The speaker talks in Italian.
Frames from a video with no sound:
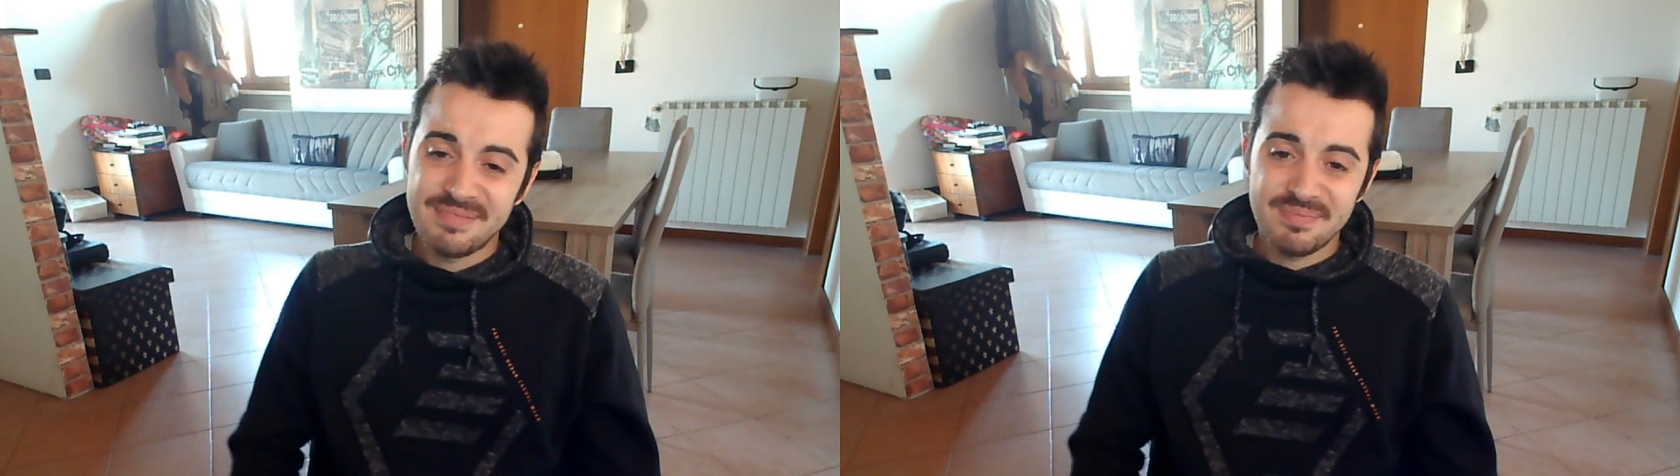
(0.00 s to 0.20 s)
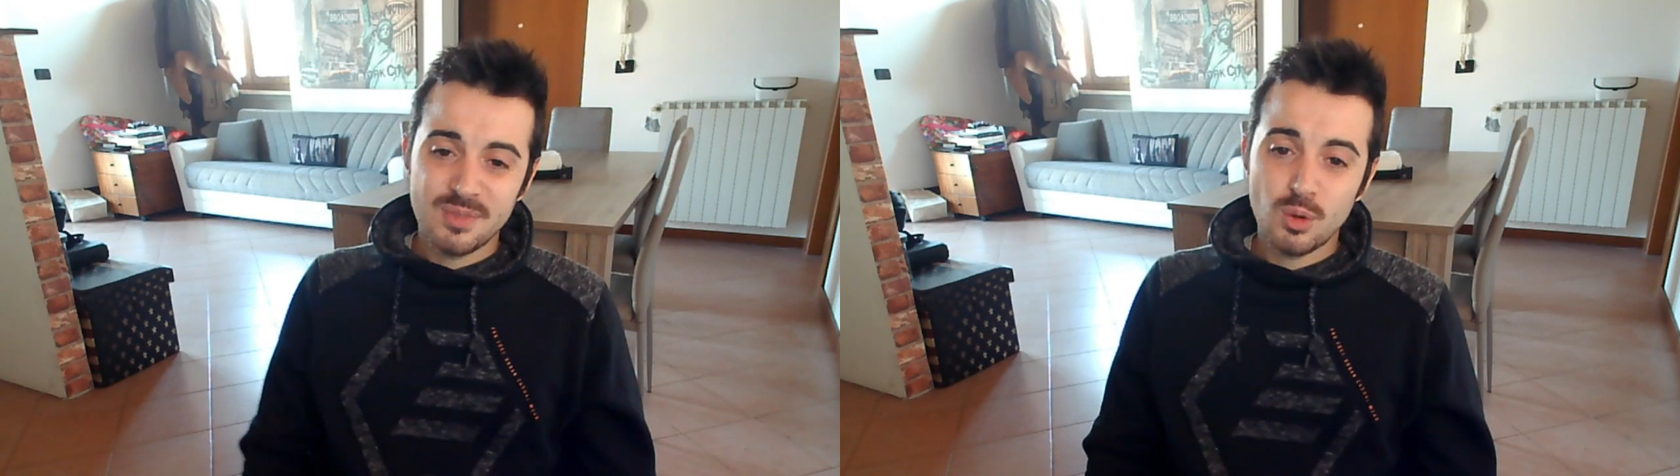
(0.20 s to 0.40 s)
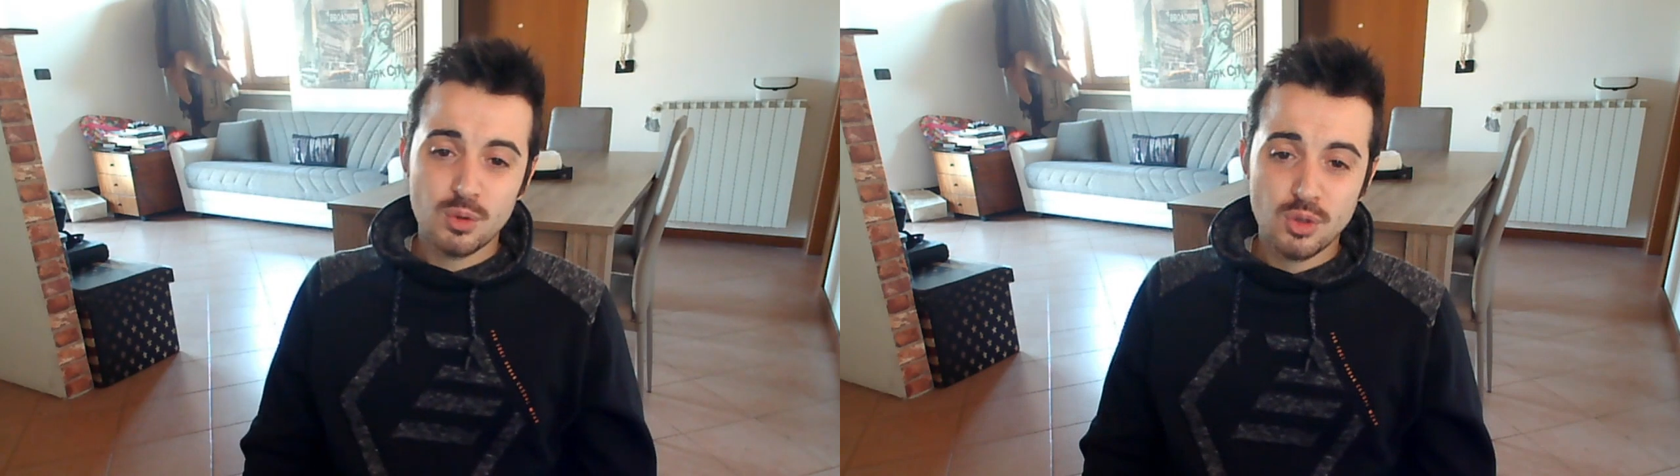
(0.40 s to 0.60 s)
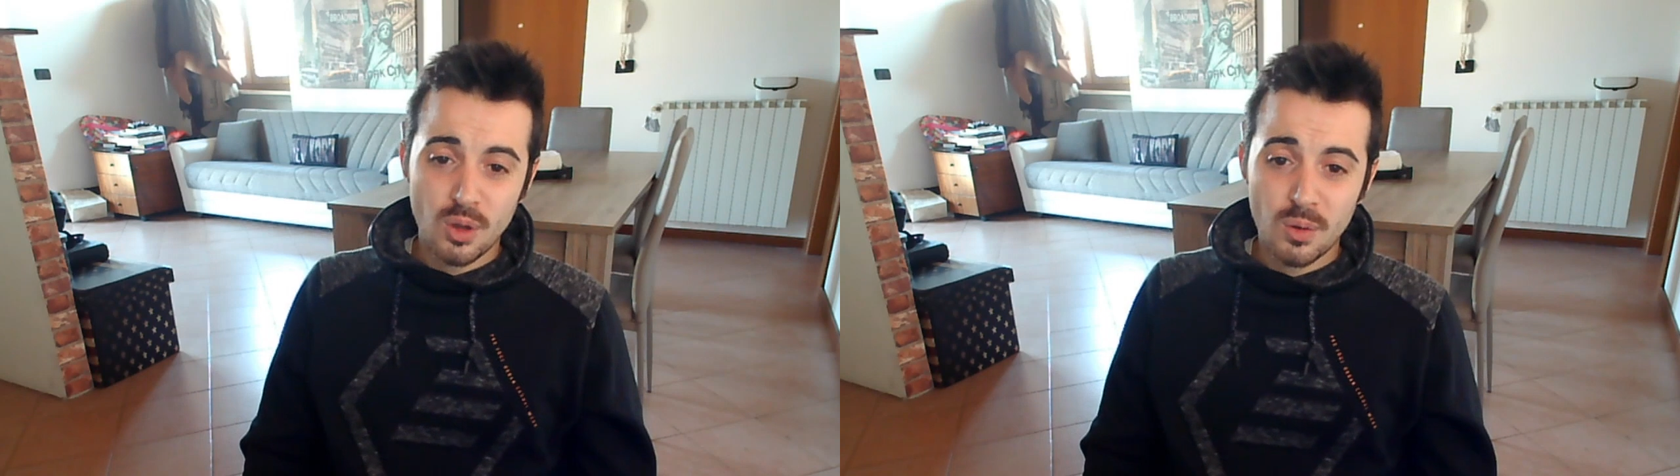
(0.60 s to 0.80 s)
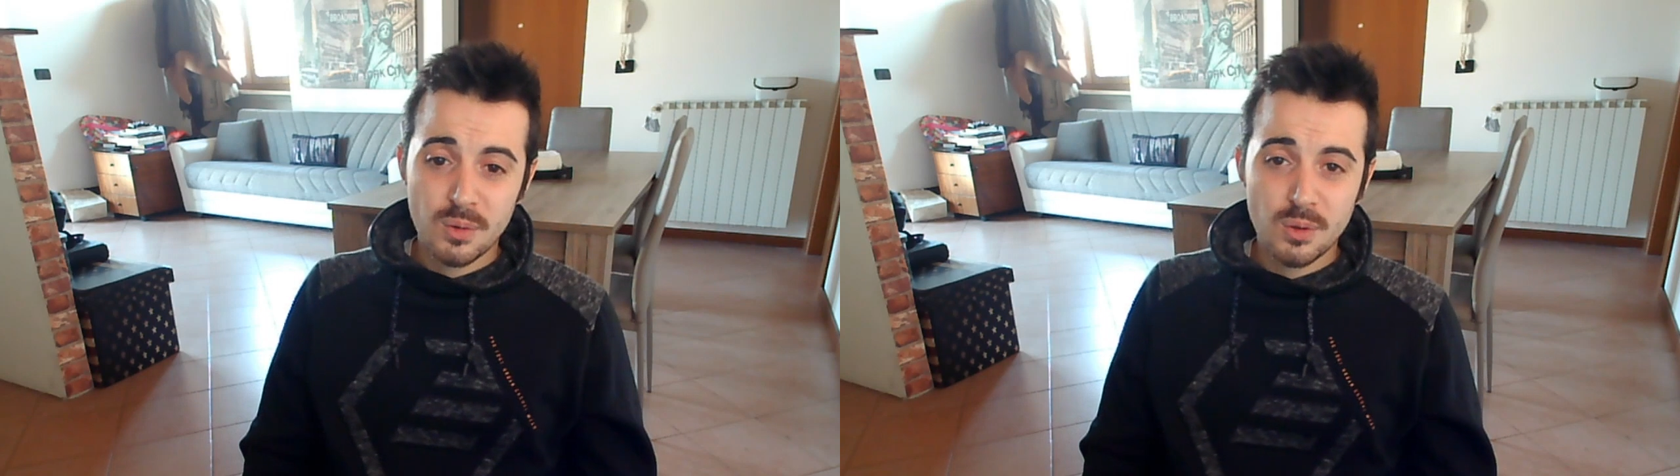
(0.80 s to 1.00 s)
non lo
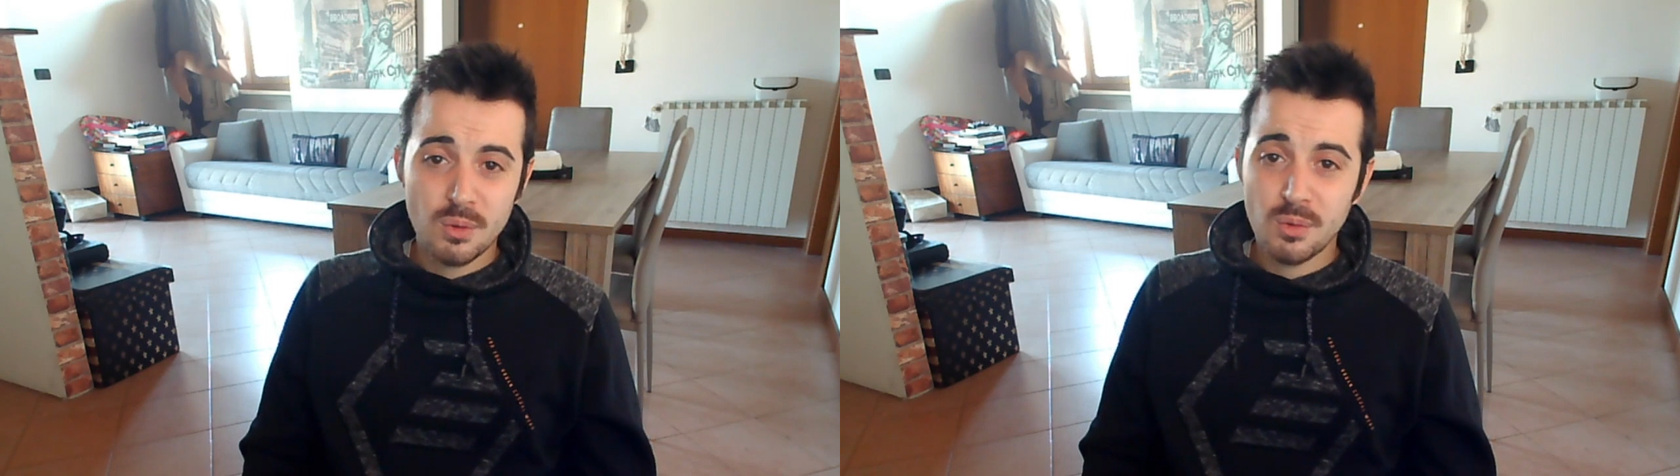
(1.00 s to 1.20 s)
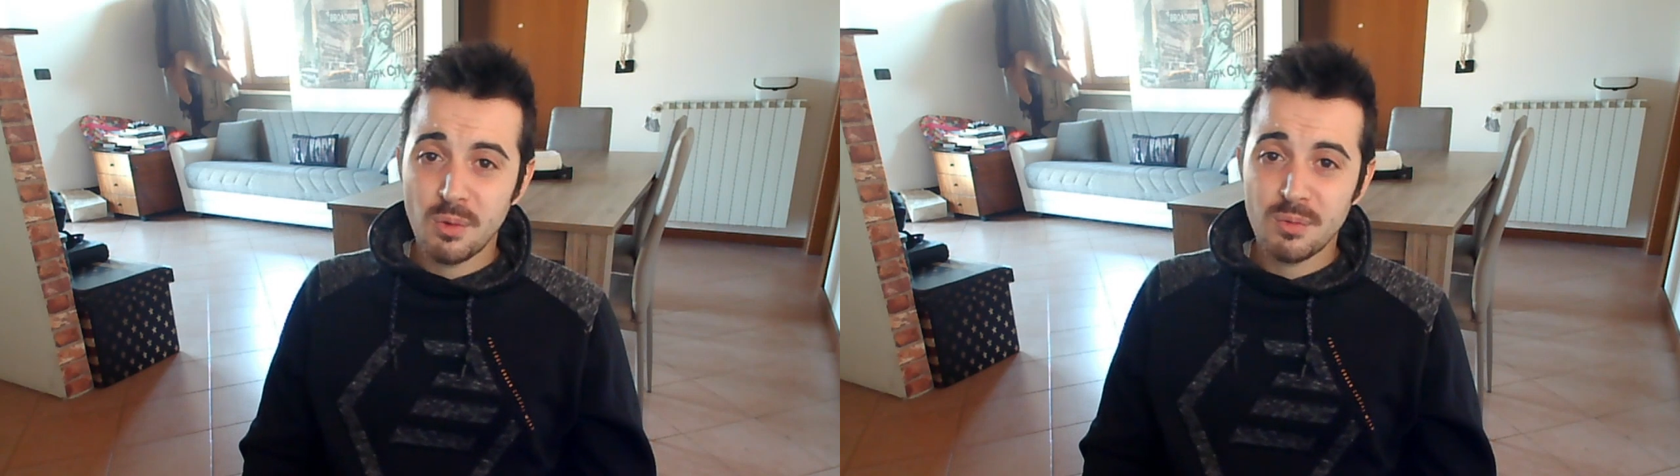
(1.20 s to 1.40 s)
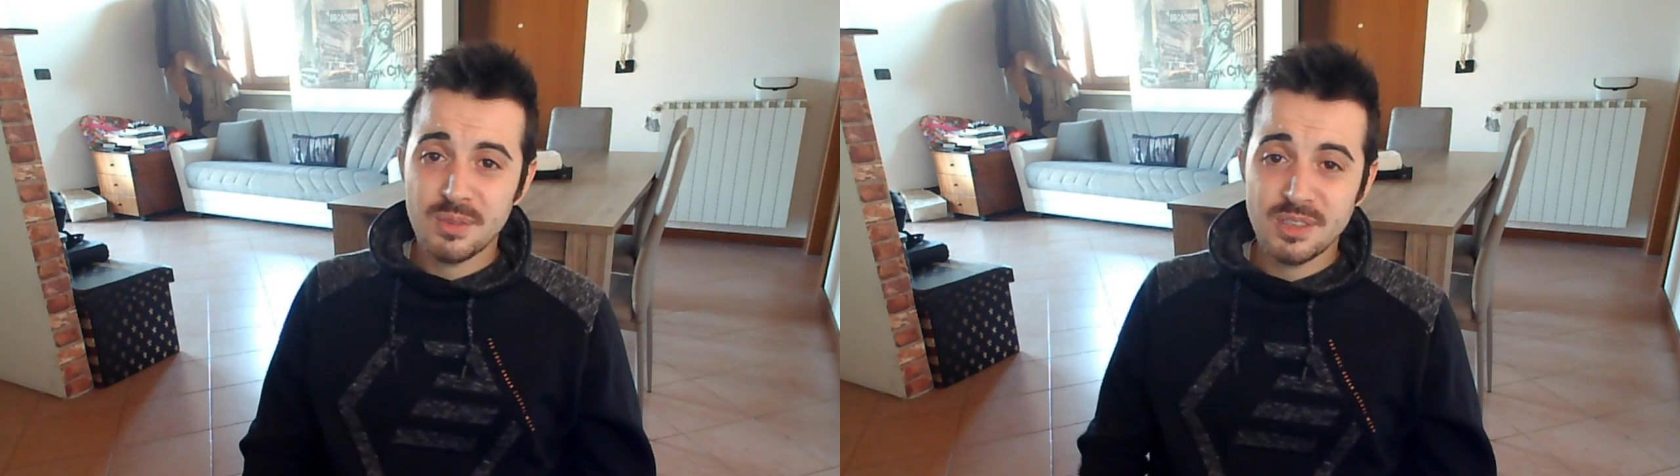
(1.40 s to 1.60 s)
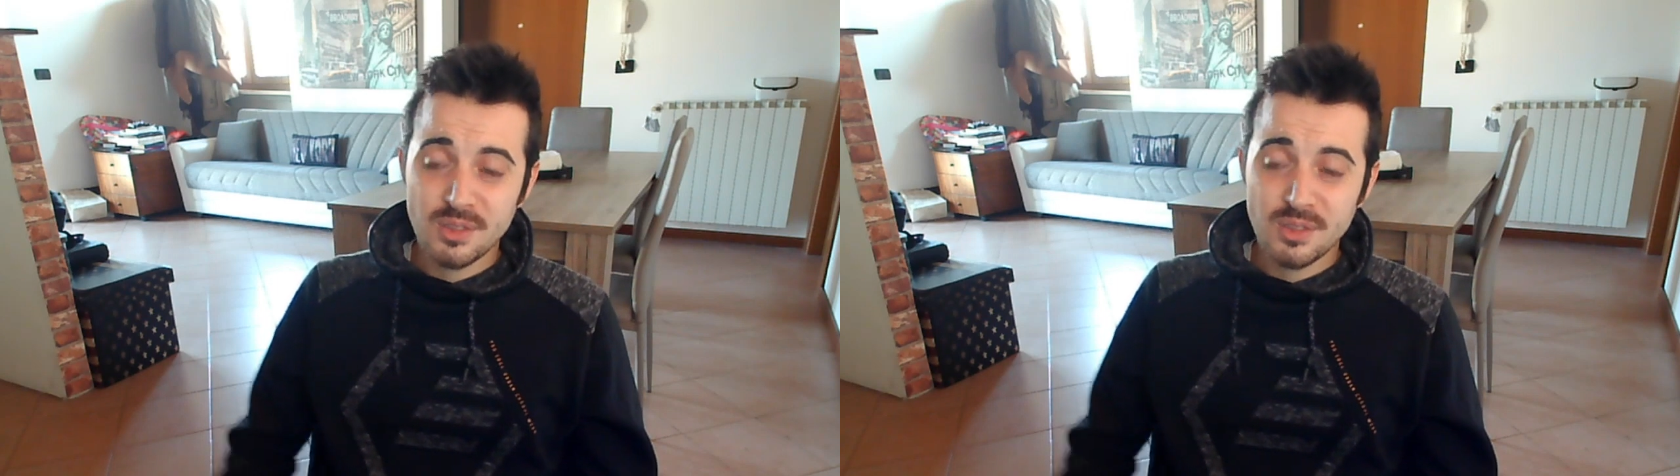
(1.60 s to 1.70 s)
so, non,